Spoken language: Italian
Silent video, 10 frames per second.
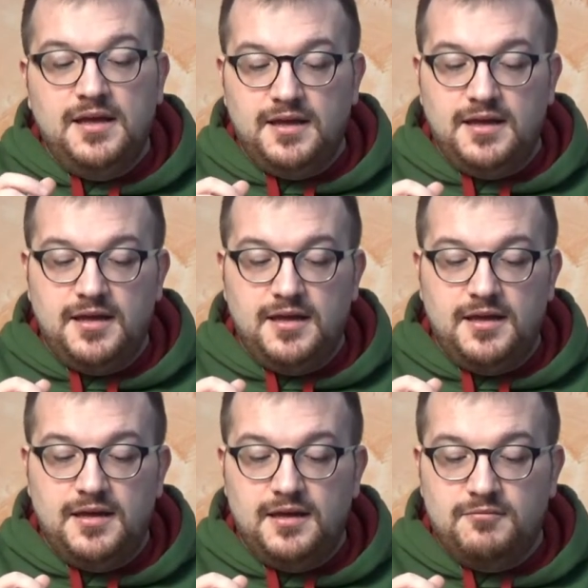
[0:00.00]

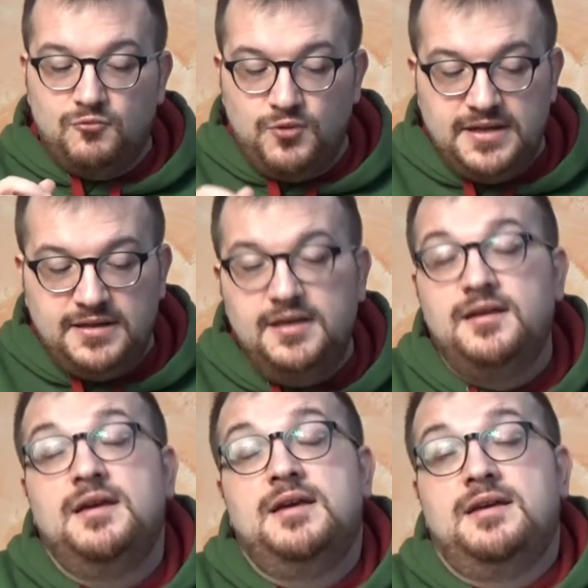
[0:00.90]
E
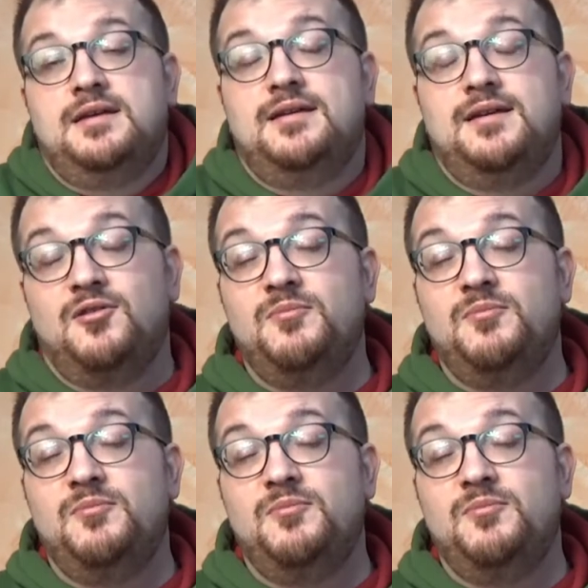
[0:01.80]
quindi eh,